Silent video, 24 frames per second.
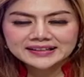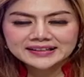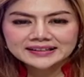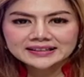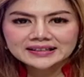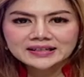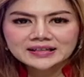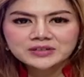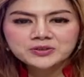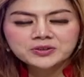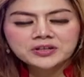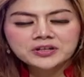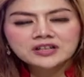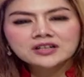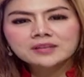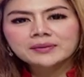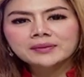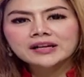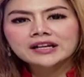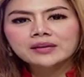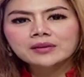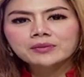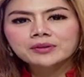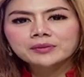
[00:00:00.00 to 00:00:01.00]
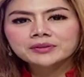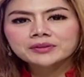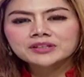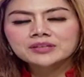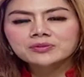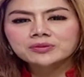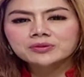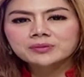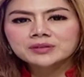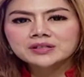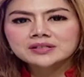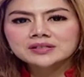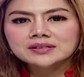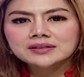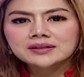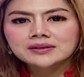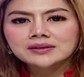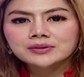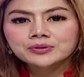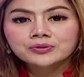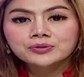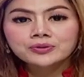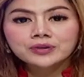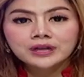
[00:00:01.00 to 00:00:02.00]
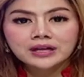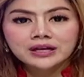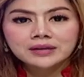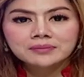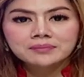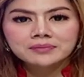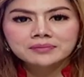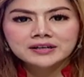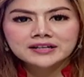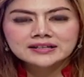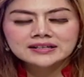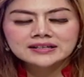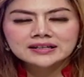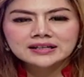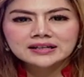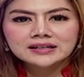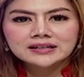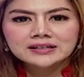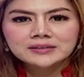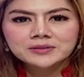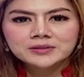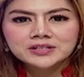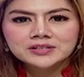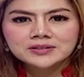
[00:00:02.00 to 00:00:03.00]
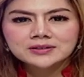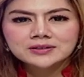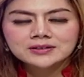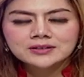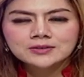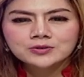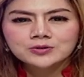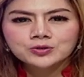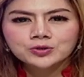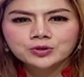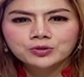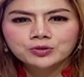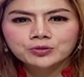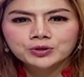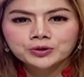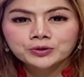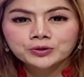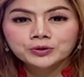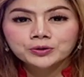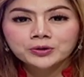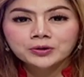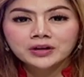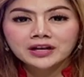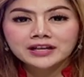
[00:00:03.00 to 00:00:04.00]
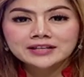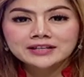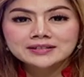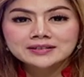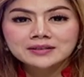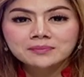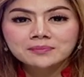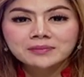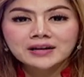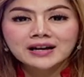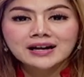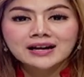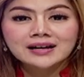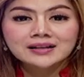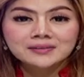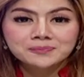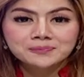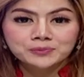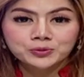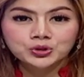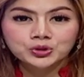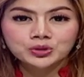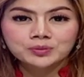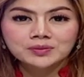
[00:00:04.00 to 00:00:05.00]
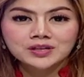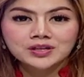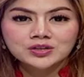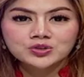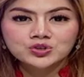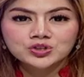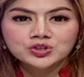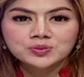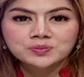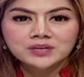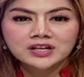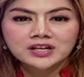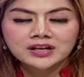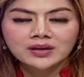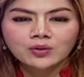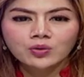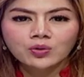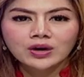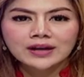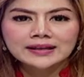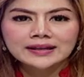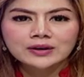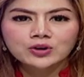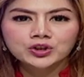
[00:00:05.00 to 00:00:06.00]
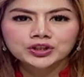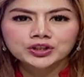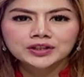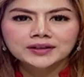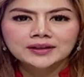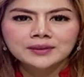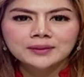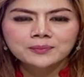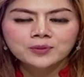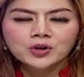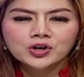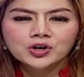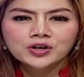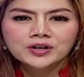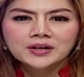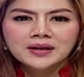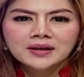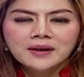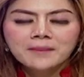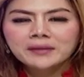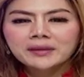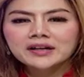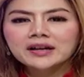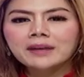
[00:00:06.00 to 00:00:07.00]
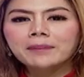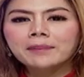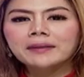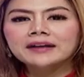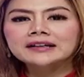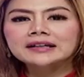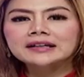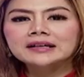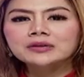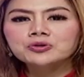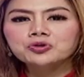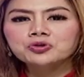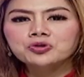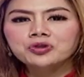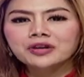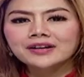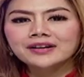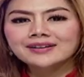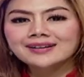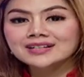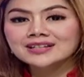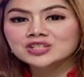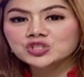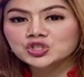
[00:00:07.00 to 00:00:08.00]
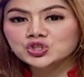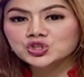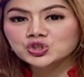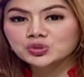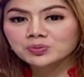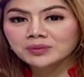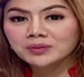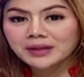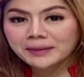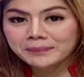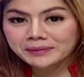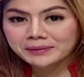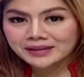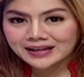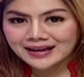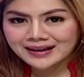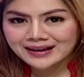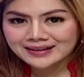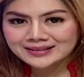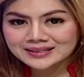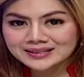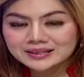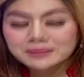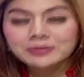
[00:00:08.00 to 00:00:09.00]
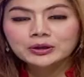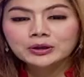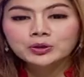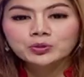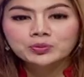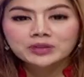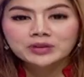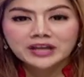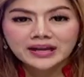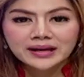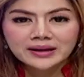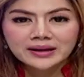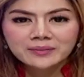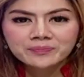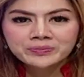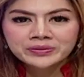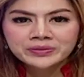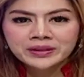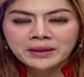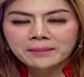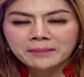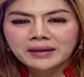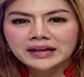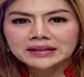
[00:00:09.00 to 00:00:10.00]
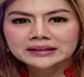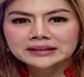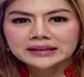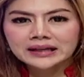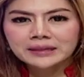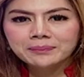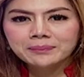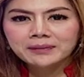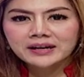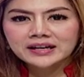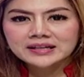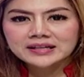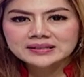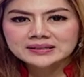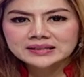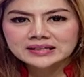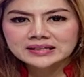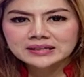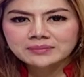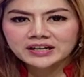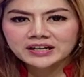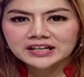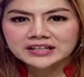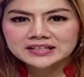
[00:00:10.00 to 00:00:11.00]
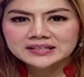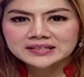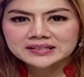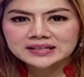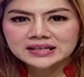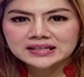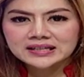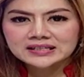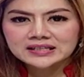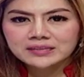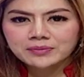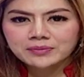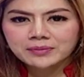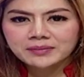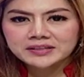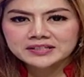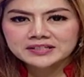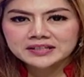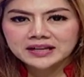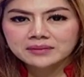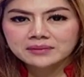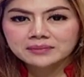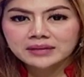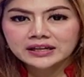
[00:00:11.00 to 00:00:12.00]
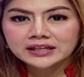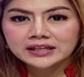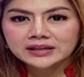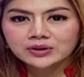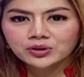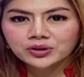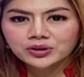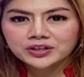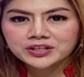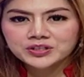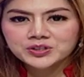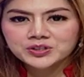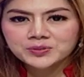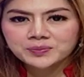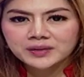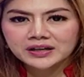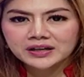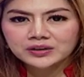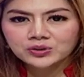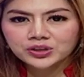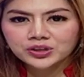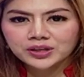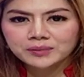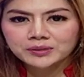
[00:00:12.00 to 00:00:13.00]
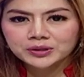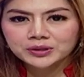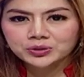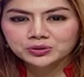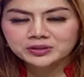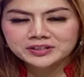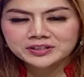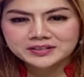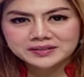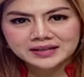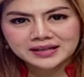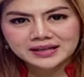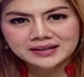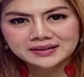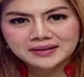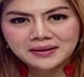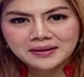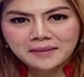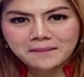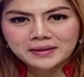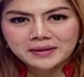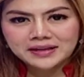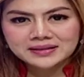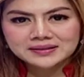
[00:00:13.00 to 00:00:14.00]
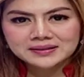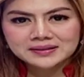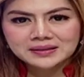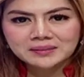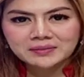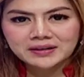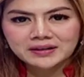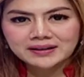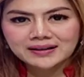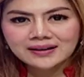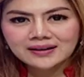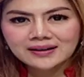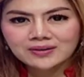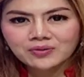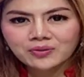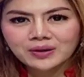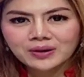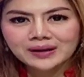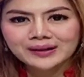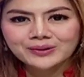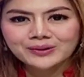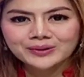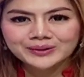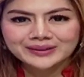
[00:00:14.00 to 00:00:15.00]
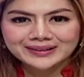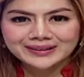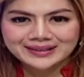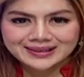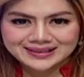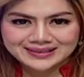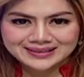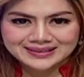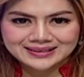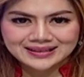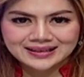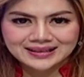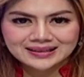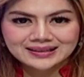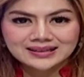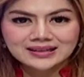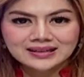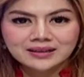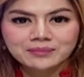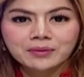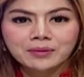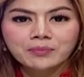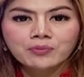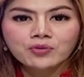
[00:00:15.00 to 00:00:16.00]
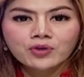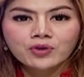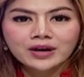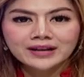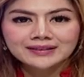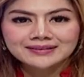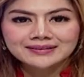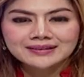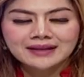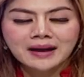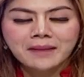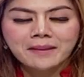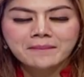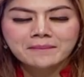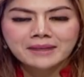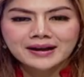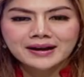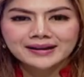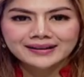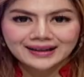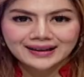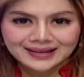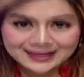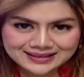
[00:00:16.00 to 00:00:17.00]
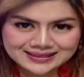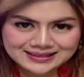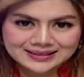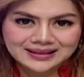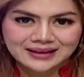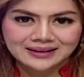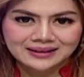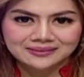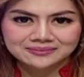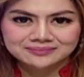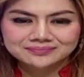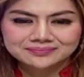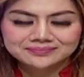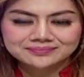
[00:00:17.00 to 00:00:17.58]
Kita lanjutkan kembali kabar petang pemirsa dukungan bagi anak Presiden Joko Widodo Kaisang Pangarep untuk maju sebagai wali kota Depok mendapatkan dukungan dari sejumlah pihak. Sebelumnya, Partai PSI menginisiasi pemasangan baliho dan spanduk yang bertuliskan PSI menang wali kota Kaisang yang memuat gambar Kaisang.